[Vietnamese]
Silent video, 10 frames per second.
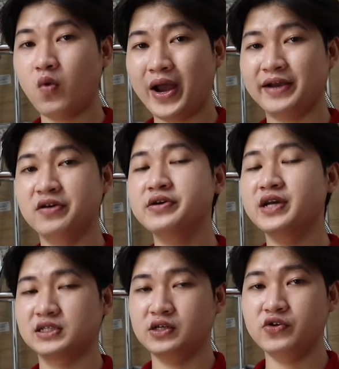quan hướng
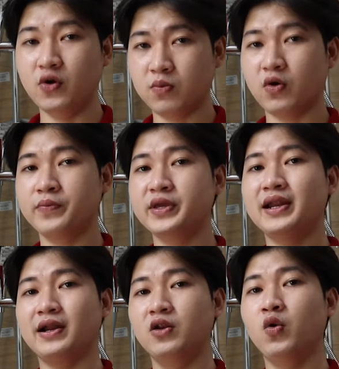dẫn sử dụng cũng như
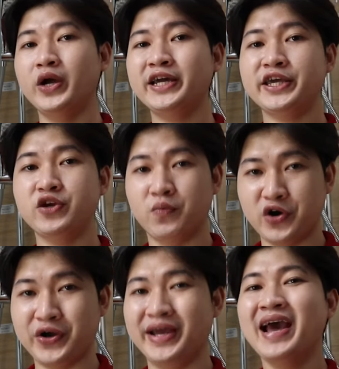là lưu ý khi dùng
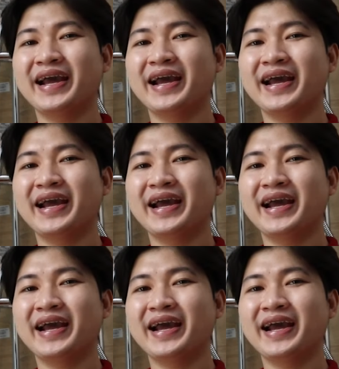rồi